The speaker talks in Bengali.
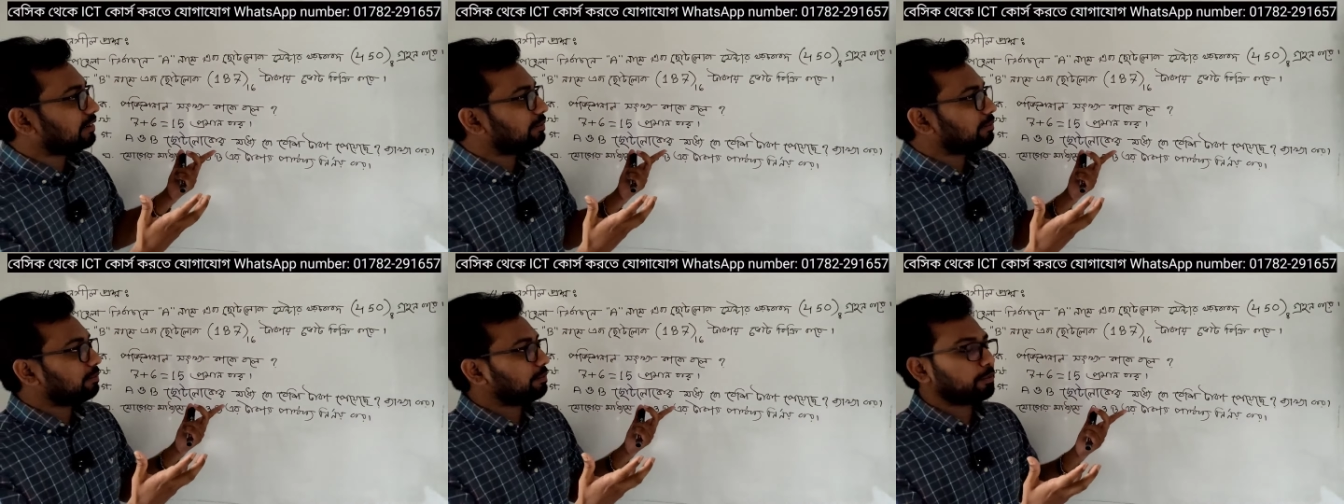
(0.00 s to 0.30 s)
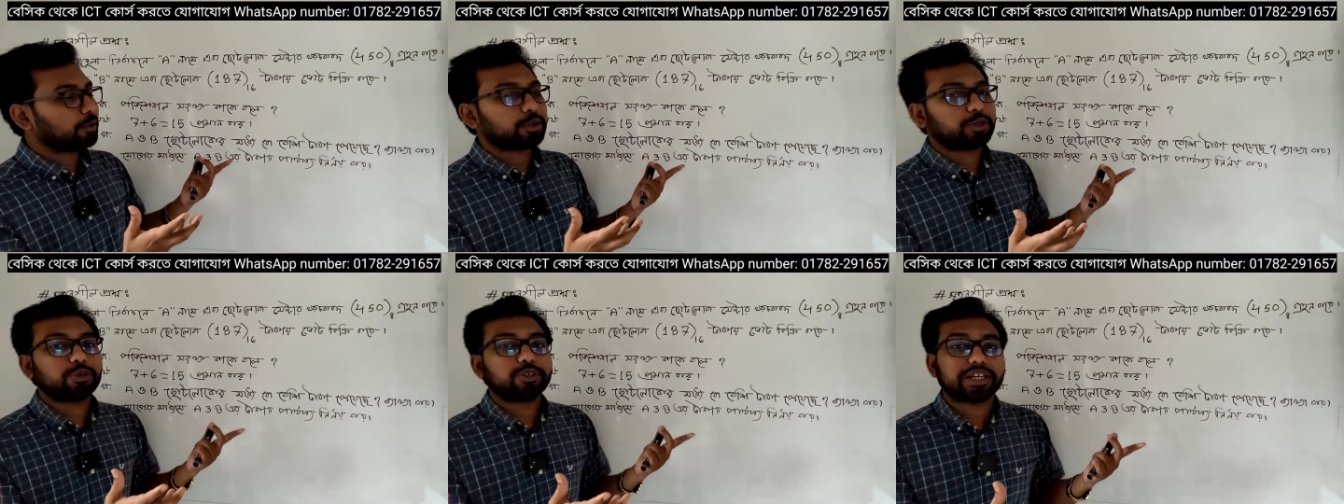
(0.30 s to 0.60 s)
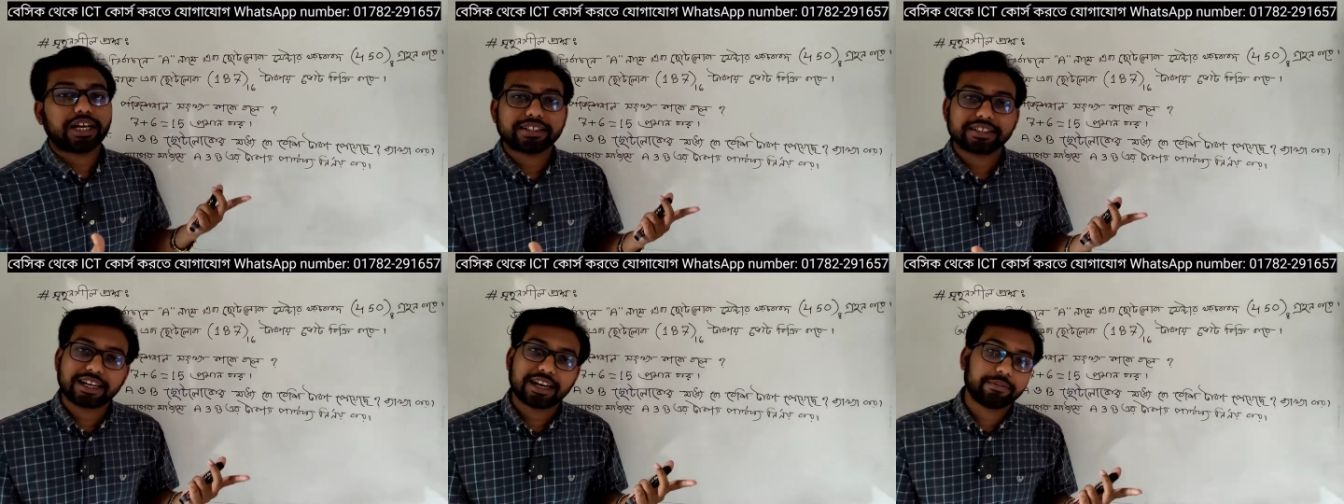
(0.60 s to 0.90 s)
নিয়ে প্রশ্ন
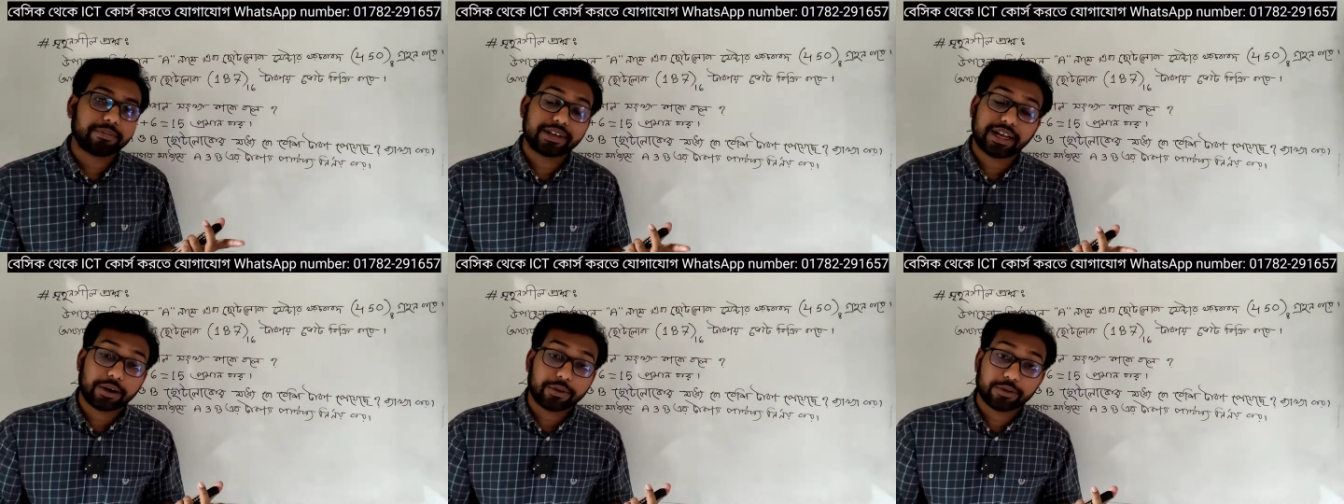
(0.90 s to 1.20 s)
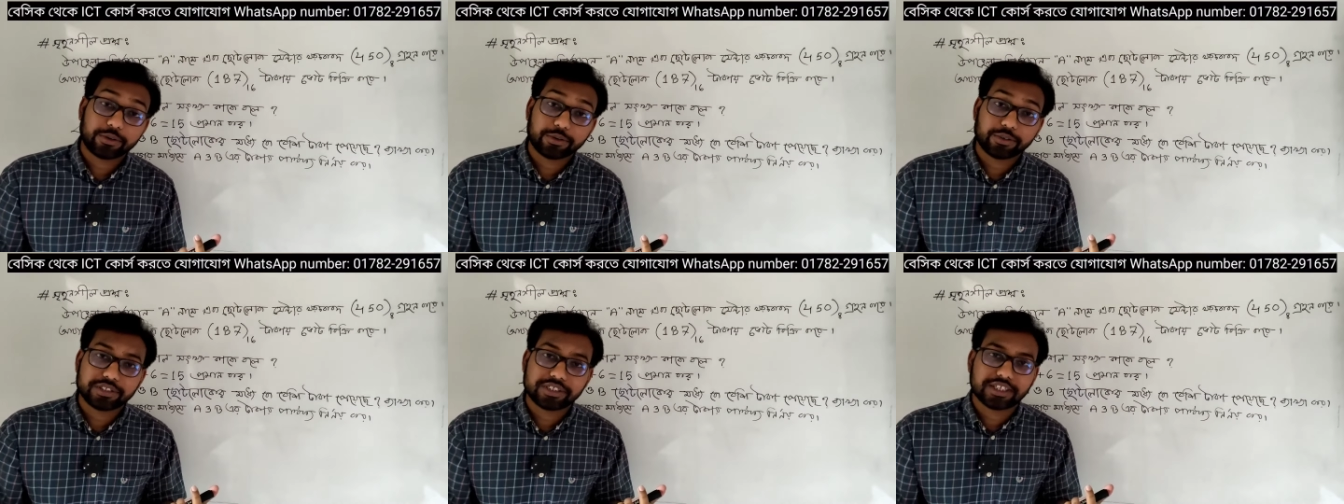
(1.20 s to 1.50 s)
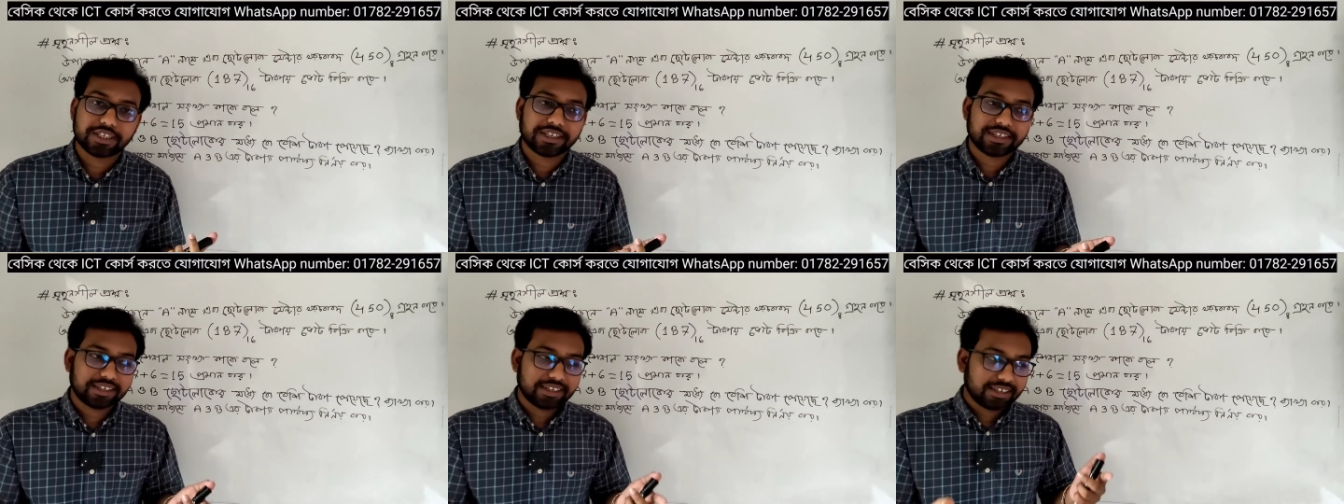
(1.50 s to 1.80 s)
সাজাইলাম কারণ
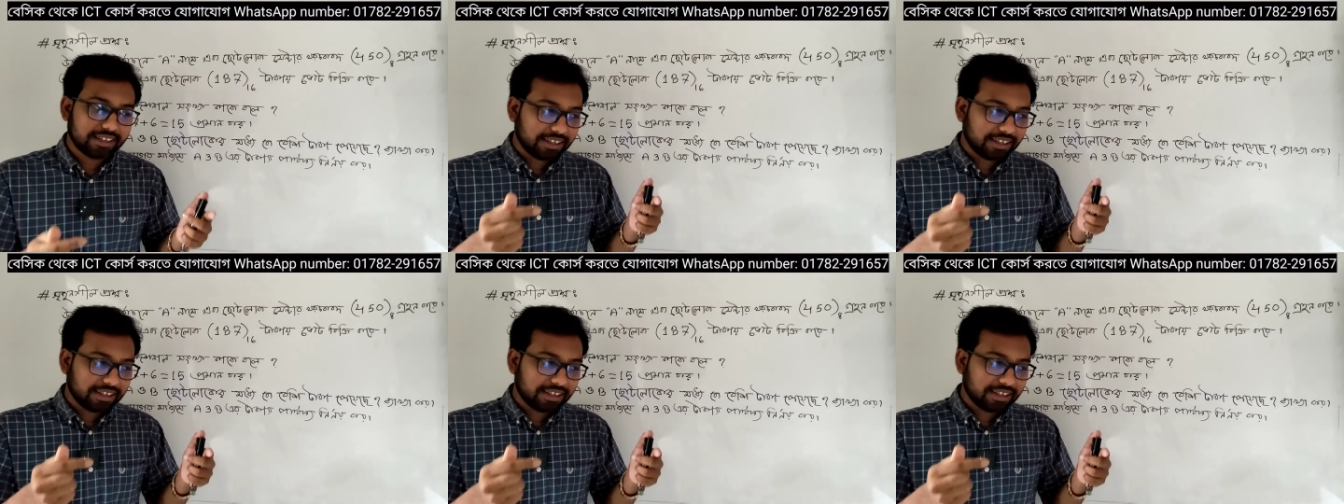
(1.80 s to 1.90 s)
হচ্ছে